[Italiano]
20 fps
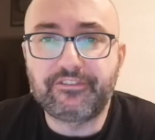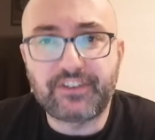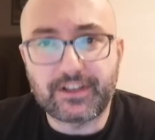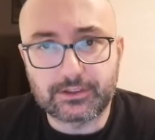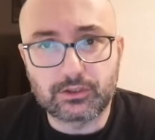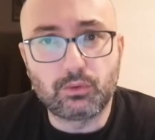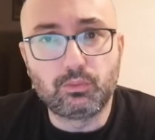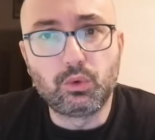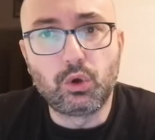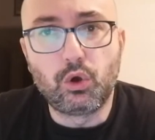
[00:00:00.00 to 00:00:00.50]

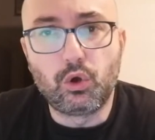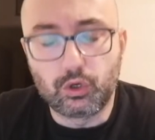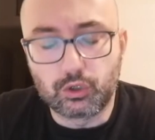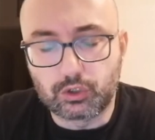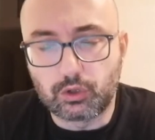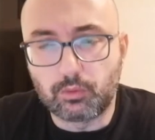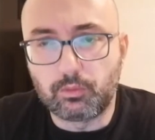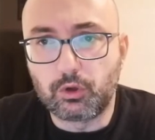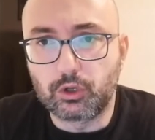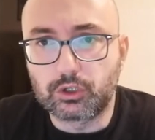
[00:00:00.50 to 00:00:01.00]
fatto
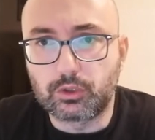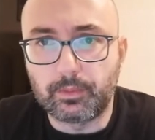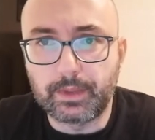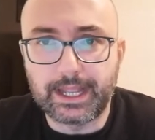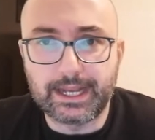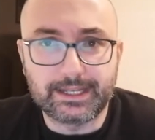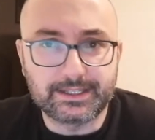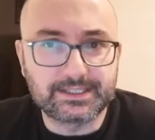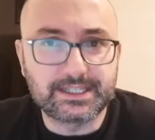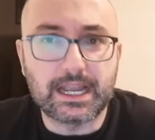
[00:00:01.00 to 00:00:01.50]
molto molto
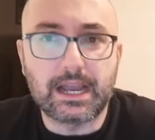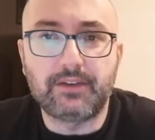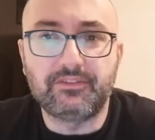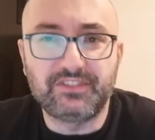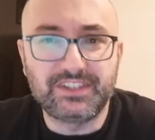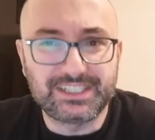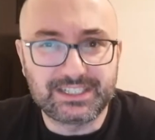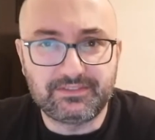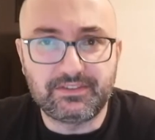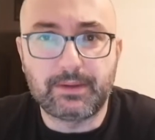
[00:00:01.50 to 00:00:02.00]
bene sia
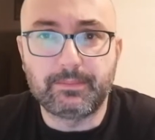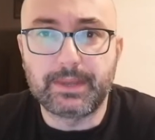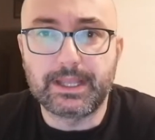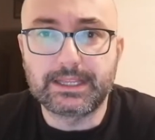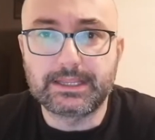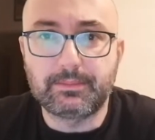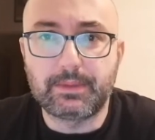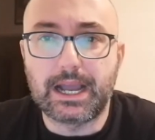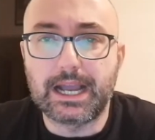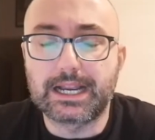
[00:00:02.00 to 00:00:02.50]

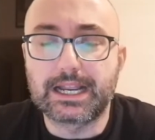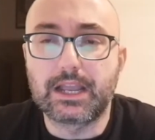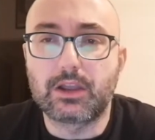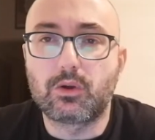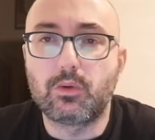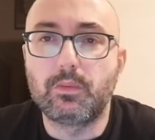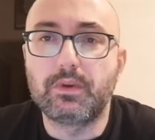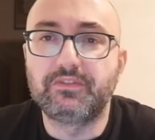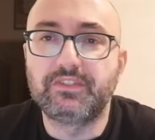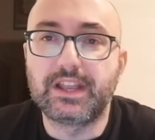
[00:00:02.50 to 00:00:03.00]
visivamente ma anche
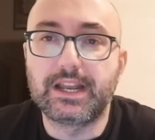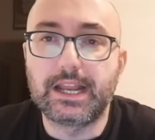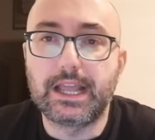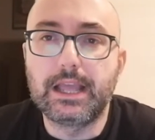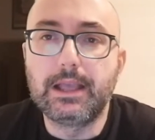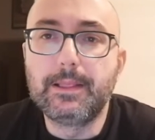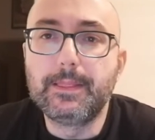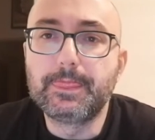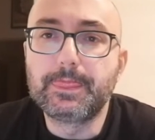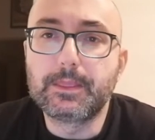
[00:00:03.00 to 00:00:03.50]
come viene
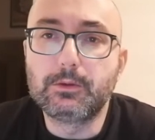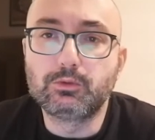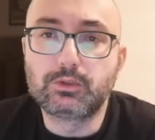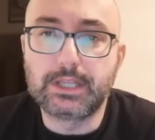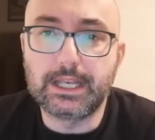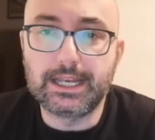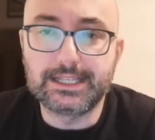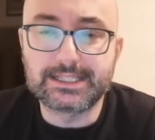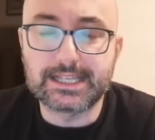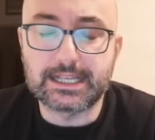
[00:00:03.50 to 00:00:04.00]

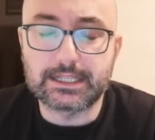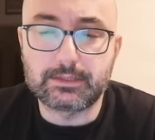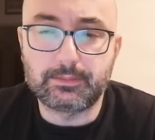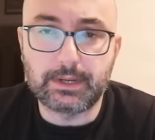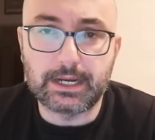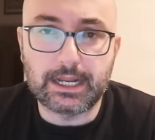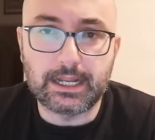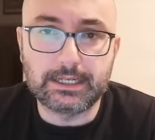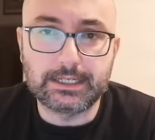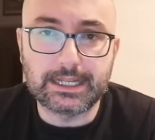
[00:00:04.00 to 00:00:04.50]
utilizzato
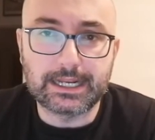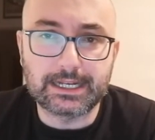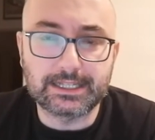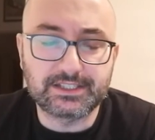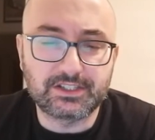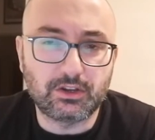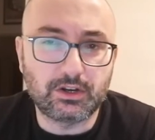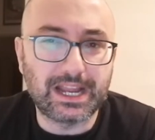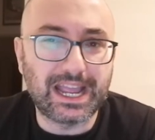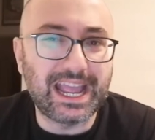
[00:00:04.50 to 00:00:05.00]
per la
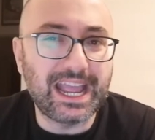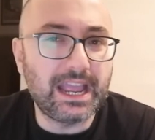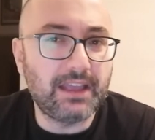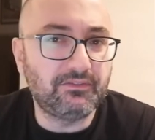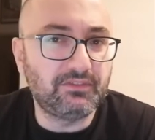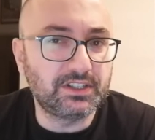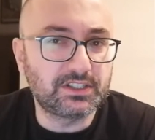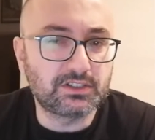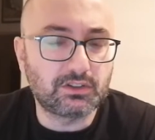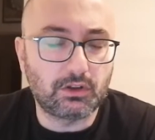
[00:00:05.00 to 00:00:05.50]
narrazione e
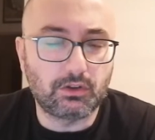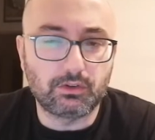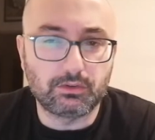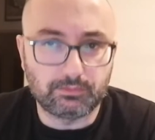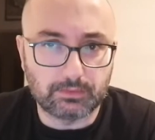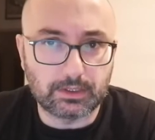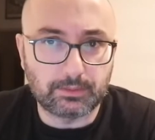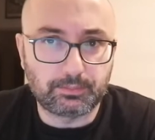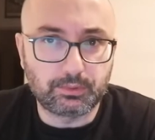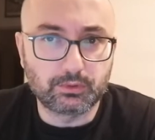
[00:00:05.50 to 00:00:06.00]

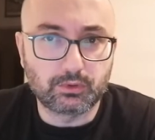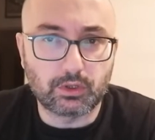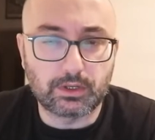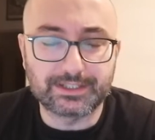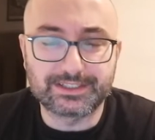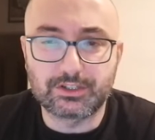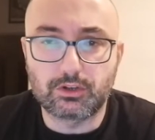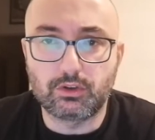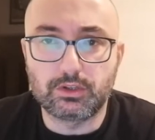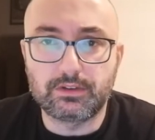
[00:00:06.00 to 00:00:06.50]
visto appunto la
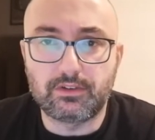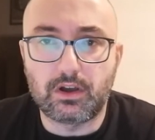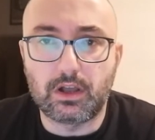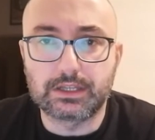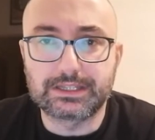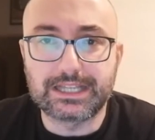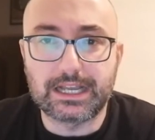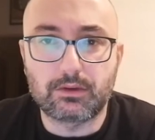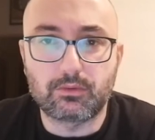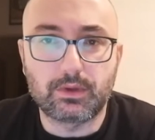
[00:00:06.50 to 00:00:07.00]
seconda
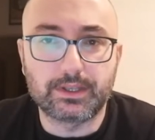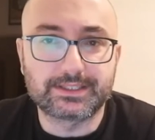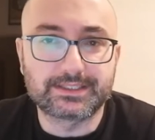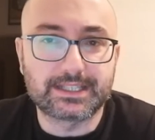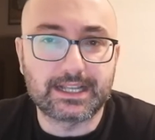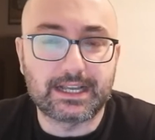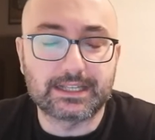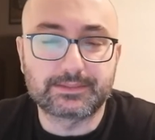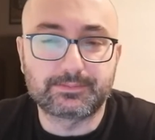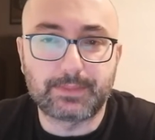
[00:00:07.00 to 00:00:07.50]
volta
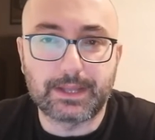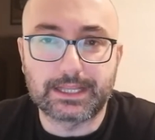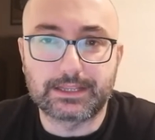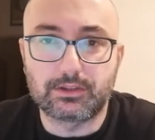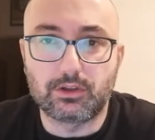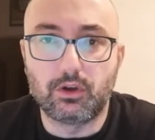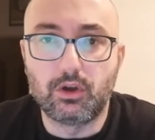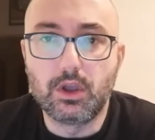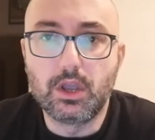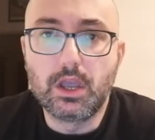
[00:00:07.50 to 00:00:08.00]
questo
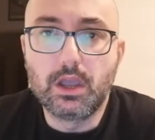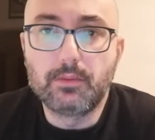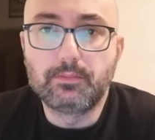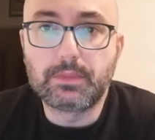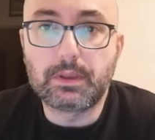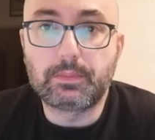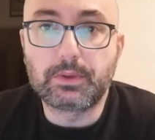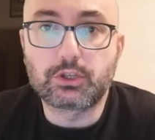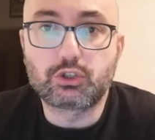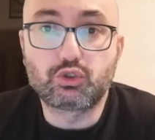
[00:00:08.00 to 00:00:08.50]
aspetto
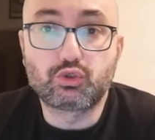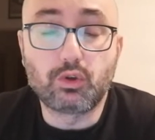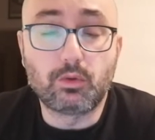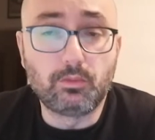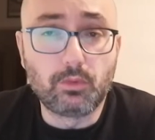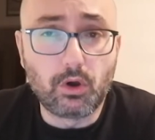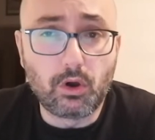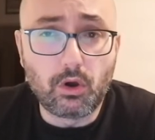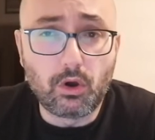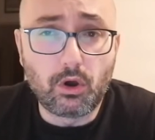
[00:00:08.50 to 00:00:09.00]
mi è piaciuto
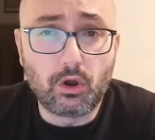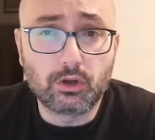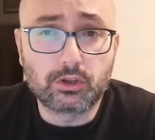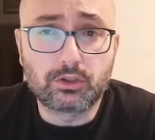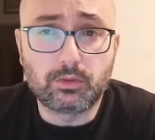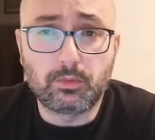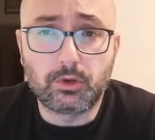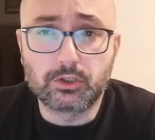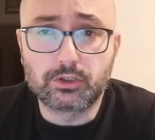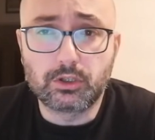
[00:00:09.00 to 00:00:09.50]

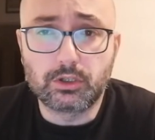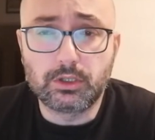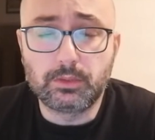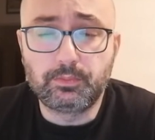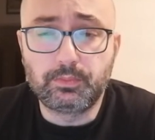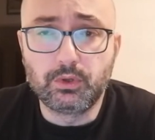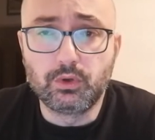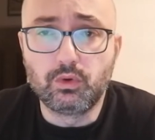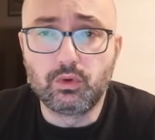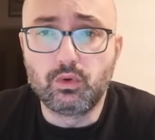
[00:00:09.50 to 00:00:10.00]
molto molto di
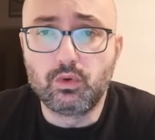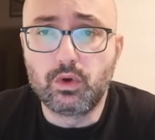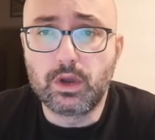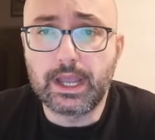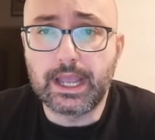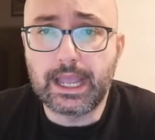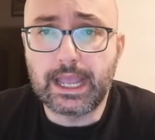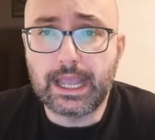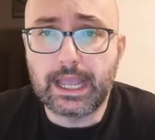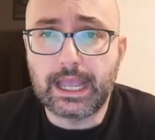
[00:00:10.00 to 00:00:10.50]
più
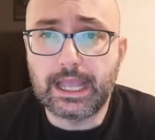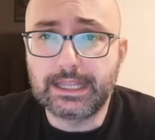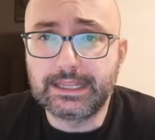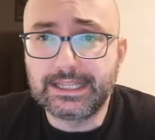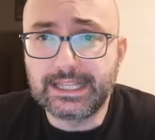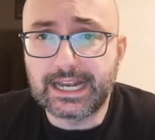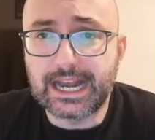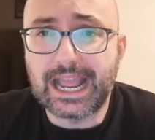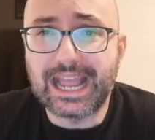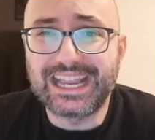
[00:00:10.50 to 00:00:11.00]
e
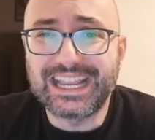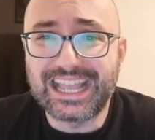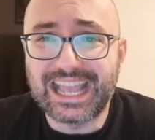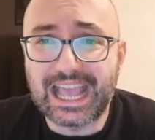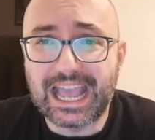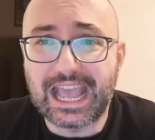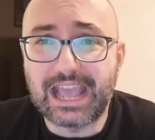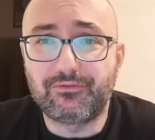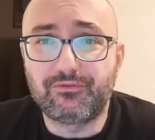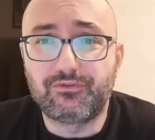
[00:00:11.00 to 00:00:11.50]
direi
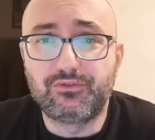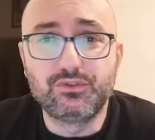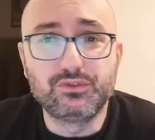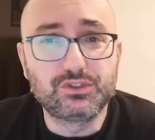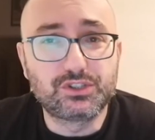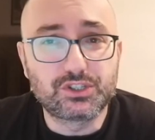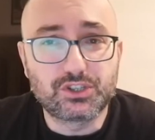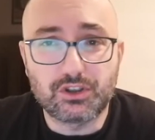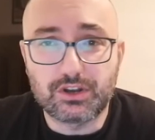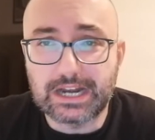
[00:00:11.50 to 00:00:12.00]
che è
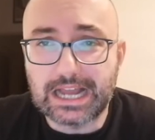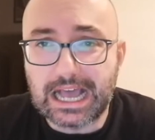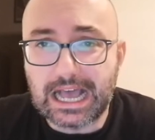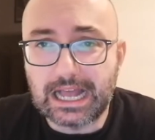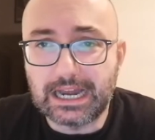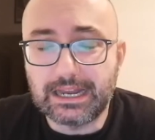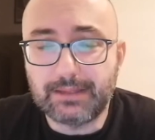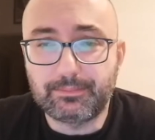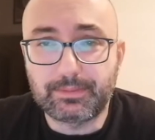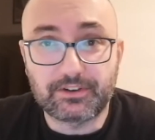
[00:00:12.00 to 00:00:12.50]

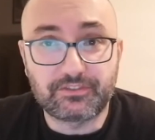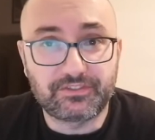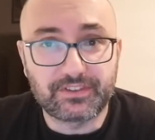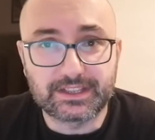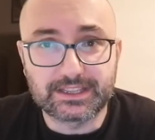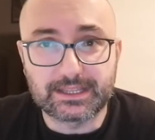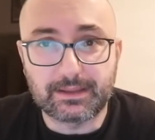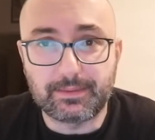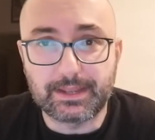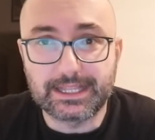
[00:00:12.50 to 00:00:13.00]
funzionale
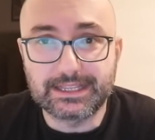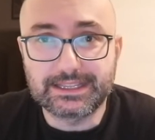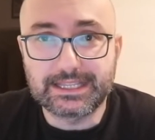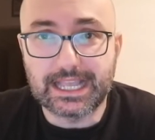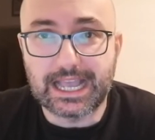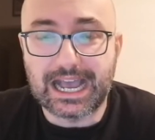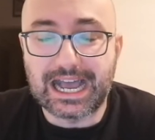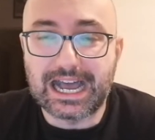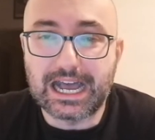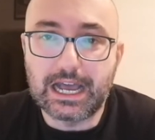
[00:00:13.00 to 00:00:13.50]

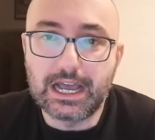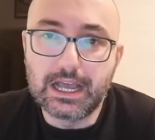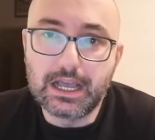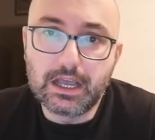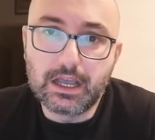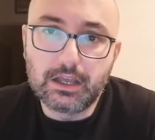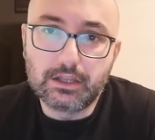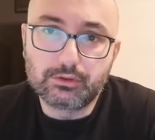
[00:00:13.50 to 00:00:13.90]
perfettamente a